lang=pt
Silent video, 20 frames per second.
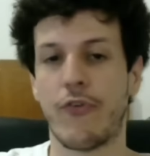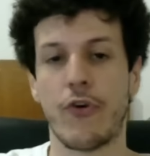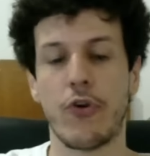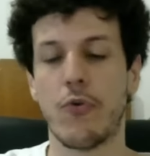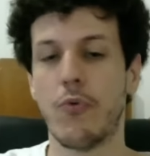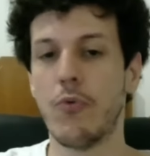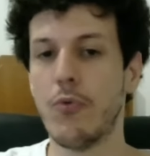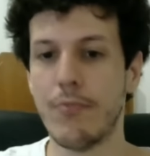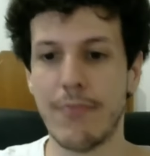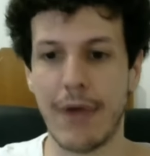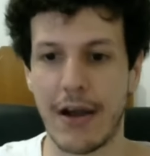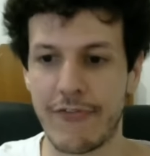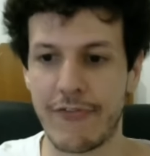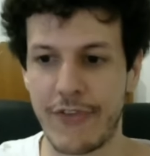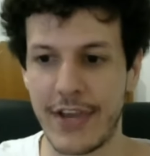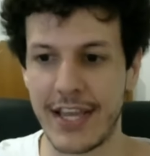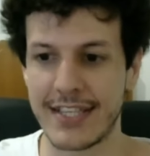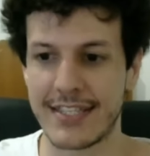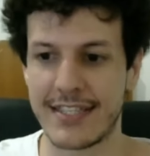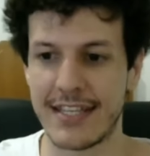só foi uma
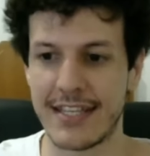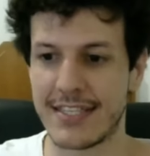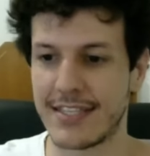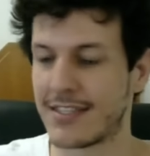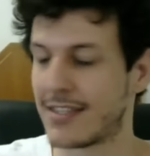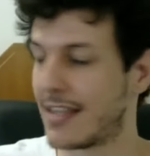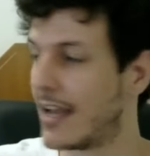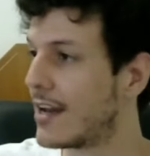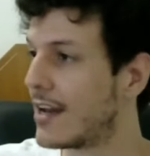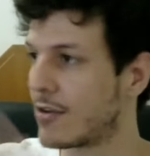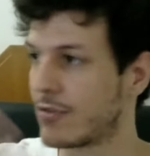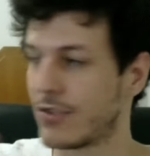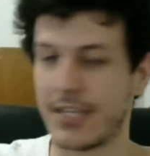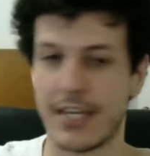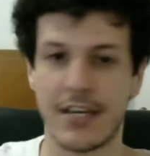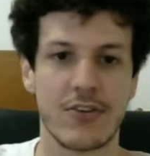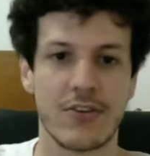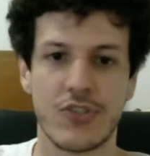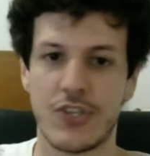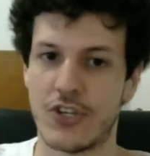vez nesses anos
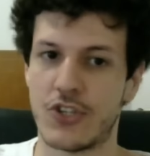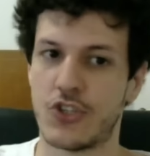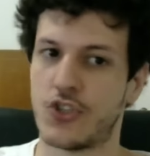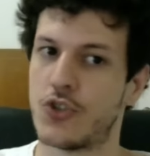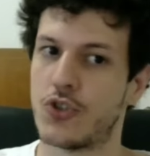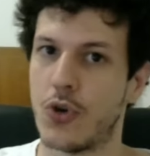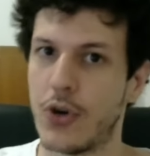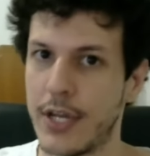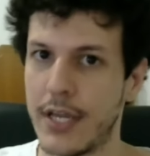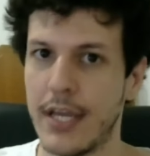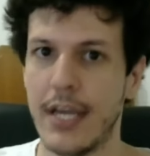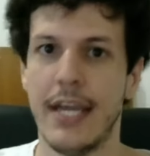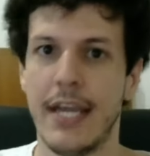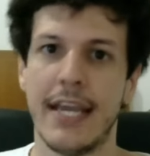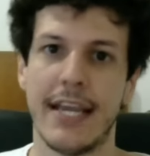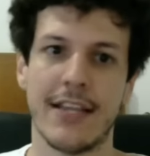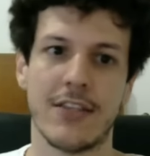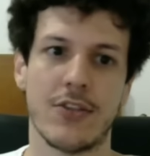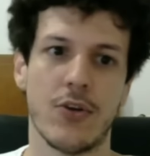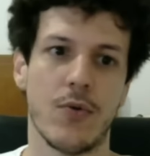e anos de Hearthstone.
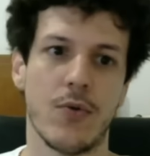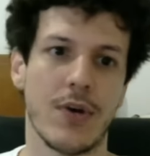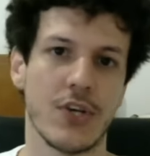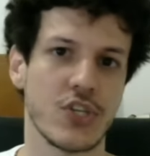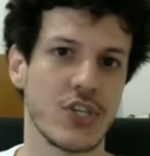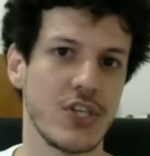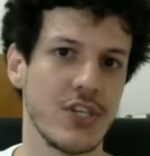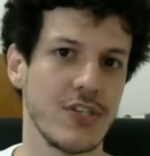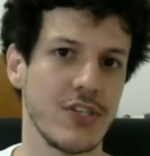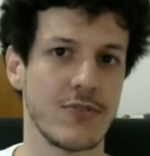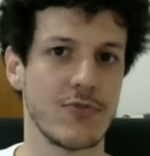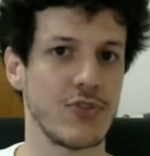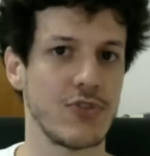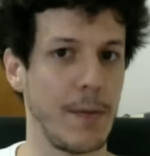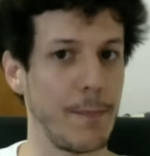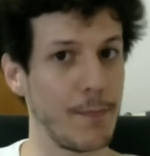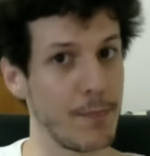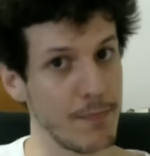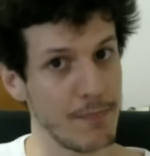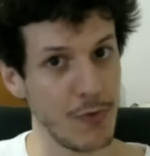Então acho que isso
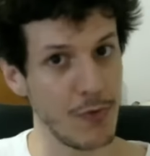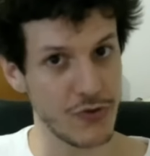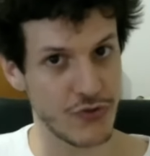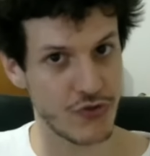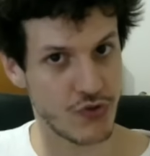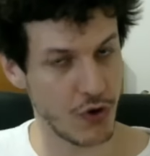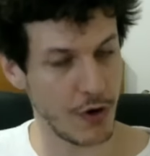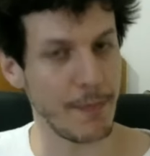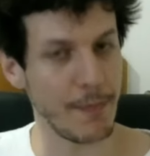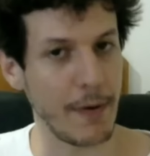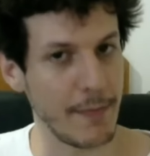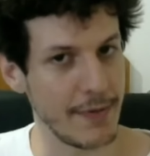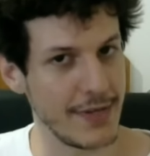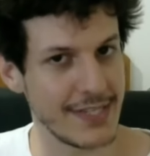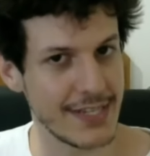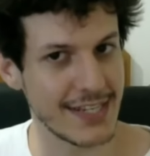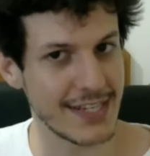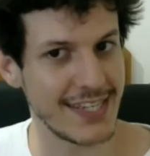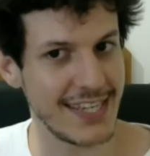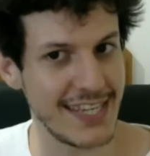já mostrou pra
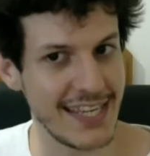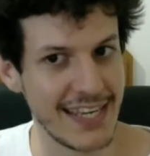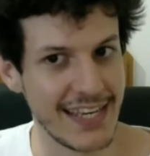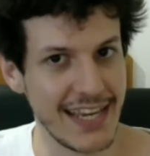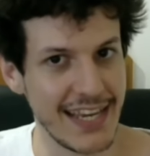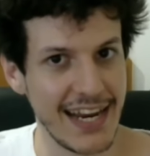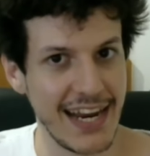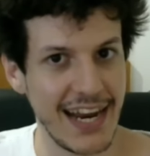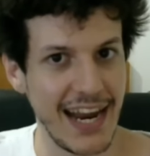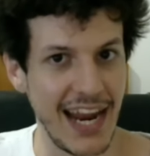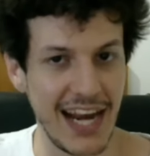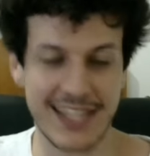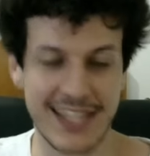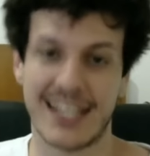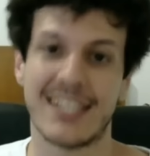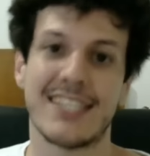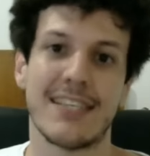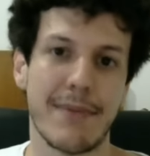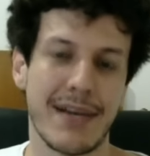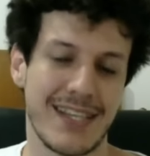Blizzard que ela
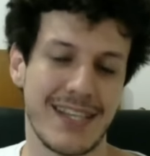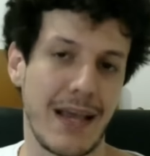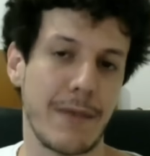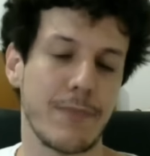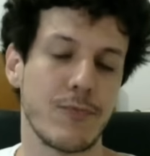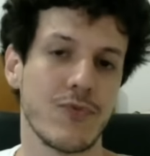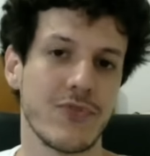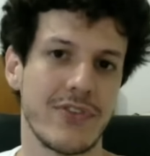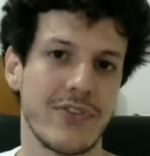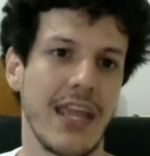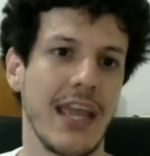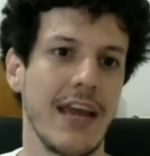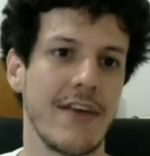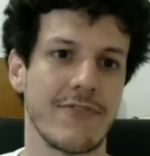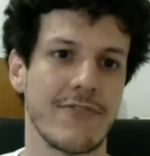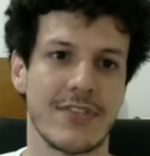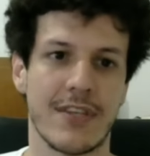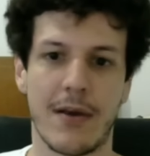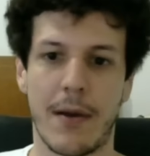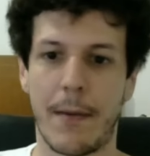tem que ser mais rápida nos
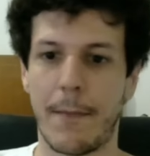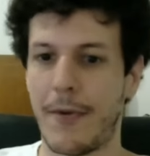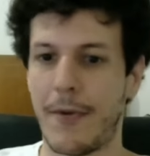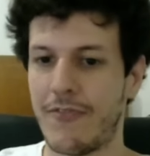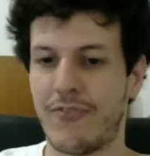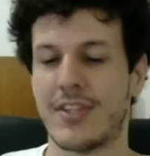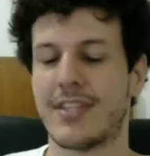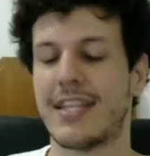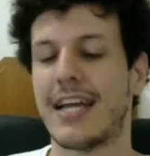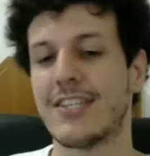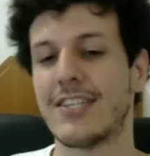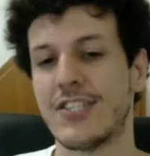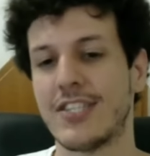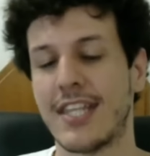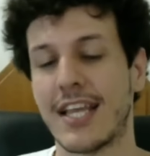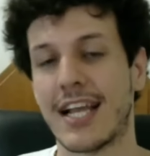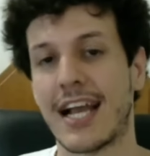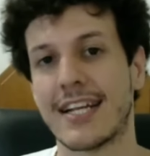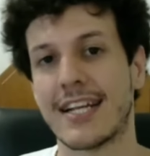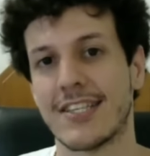nerfs. É a vantagem
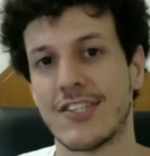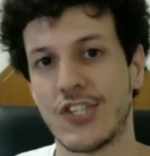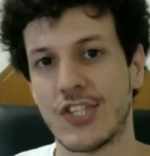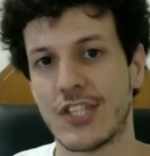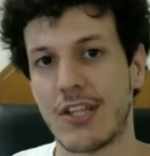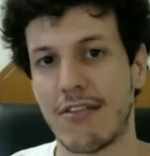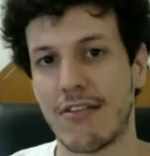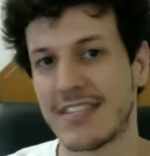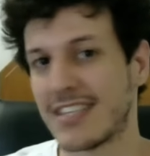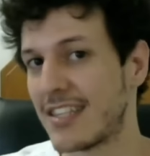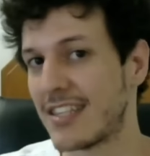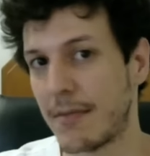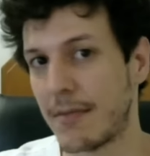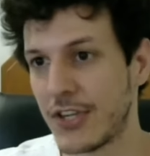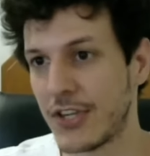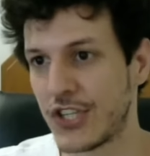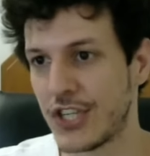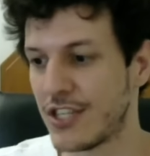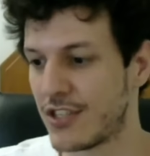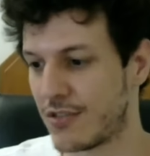de ter cartas digital é
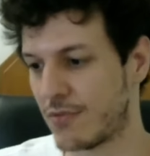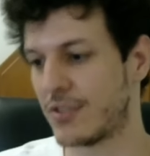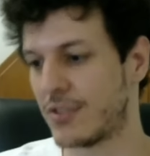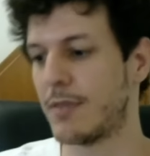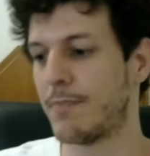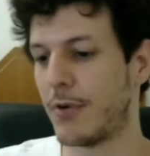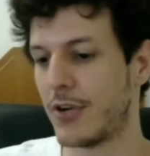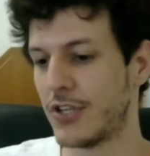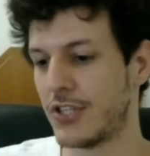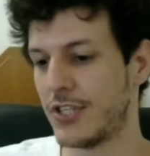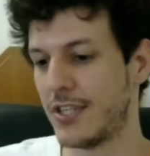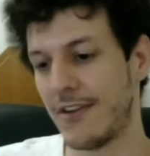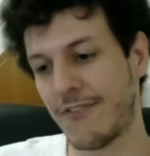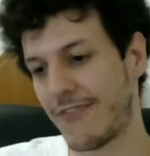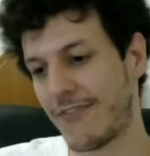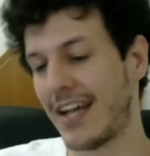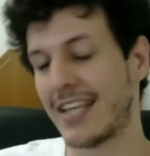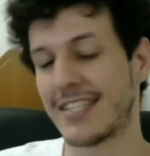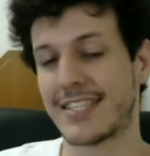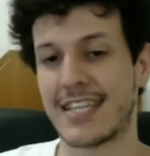exatamente isso. Você pode
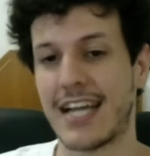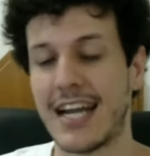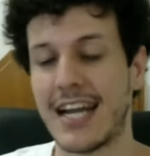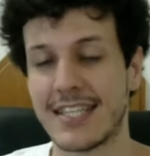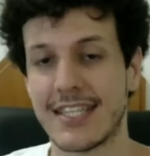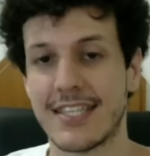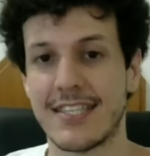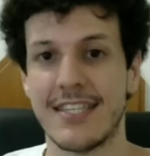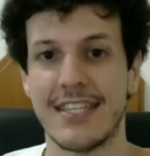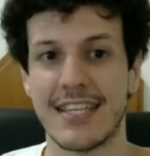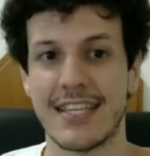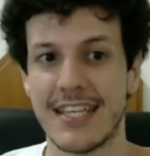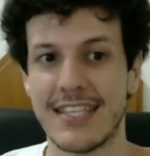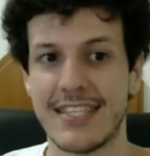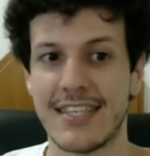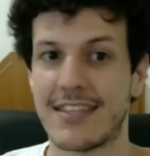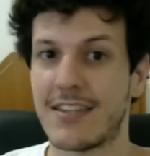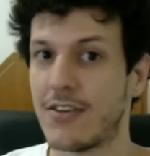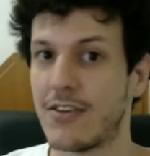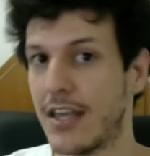nerfar as cartas e ninguém
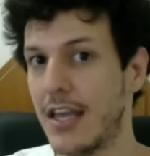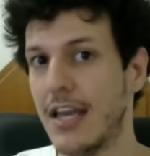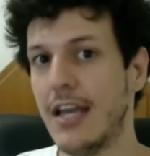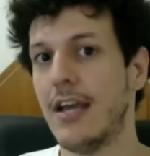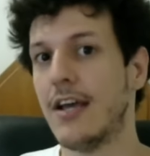ser